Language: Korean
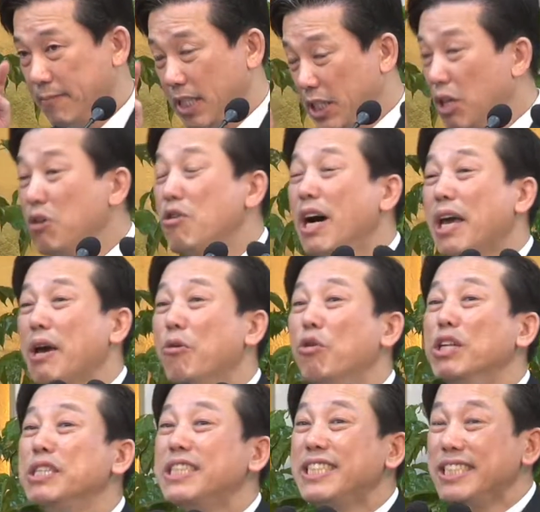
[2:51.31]
영광의
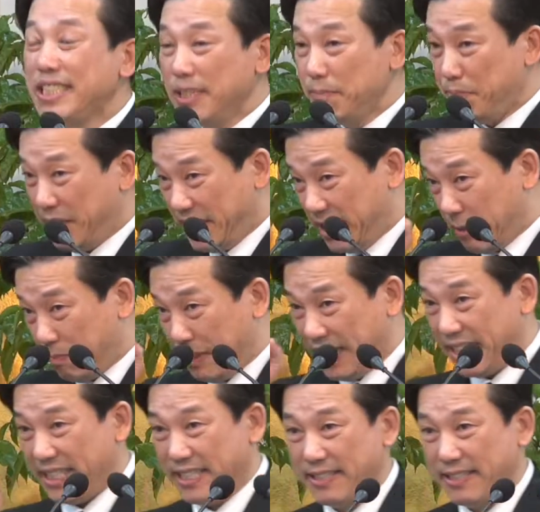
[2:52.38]
원 뜻은 빛이에요. 빛.